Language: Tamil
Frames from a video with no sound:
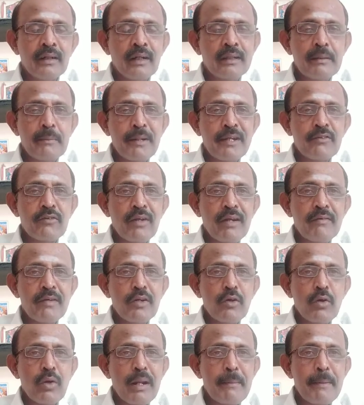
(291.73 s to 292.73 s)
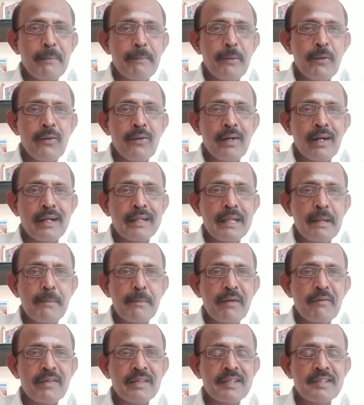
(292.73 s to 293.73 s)
அந்த மாதிரி சொல்ல வேண்டிய ஒரு அமைப்பு அதே
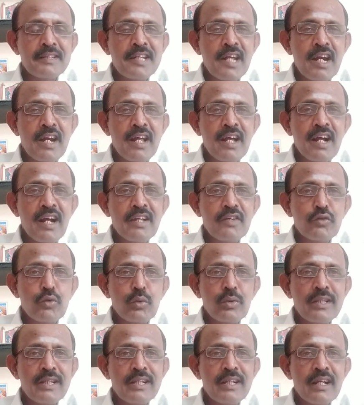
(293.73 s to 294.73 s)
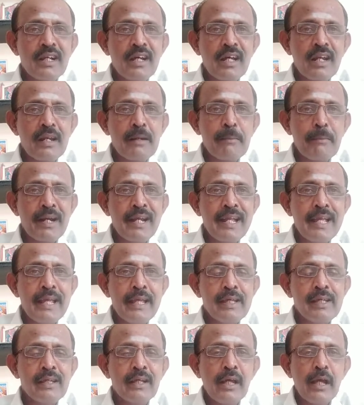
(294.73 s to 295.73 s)
மாதிரி வந்து ஜனனகாலி சுத்தின்னு கரணம் பண்ணி
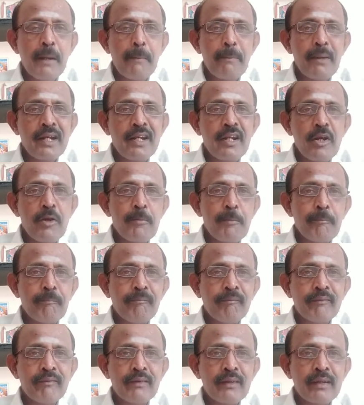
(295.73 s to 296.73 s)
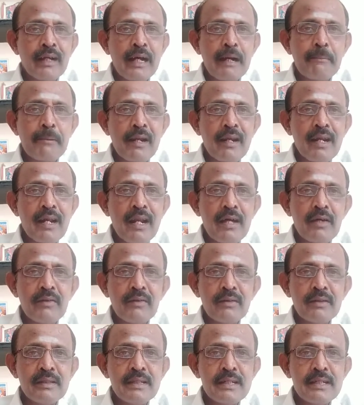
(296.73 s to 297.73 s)
பண்ணணும் அப்புறம்
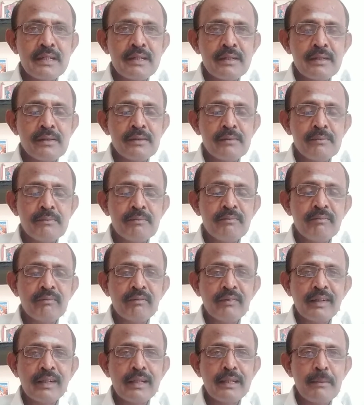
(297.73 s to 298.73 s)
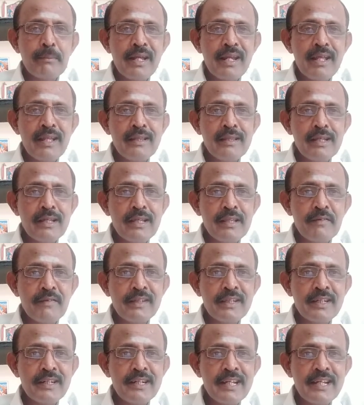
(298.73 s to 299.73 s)
ரெண்டாவது வந்து இந்த மாதிரி இந்த இது
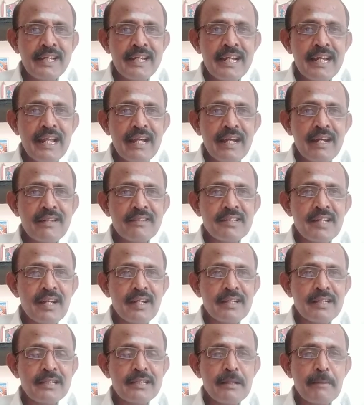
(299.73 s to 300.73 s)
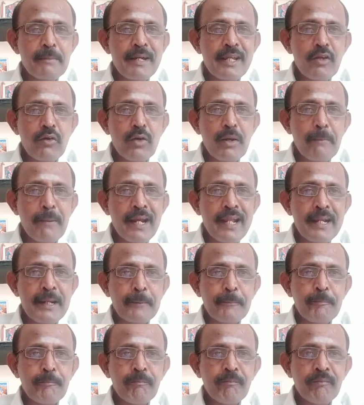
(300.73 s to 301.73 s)
வந்து டிகிரியில் கணிச்சா இந்த மாதிரி ஒரு பலன்
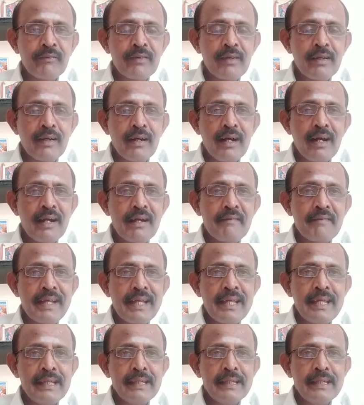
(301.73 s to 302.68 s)
ஆகவே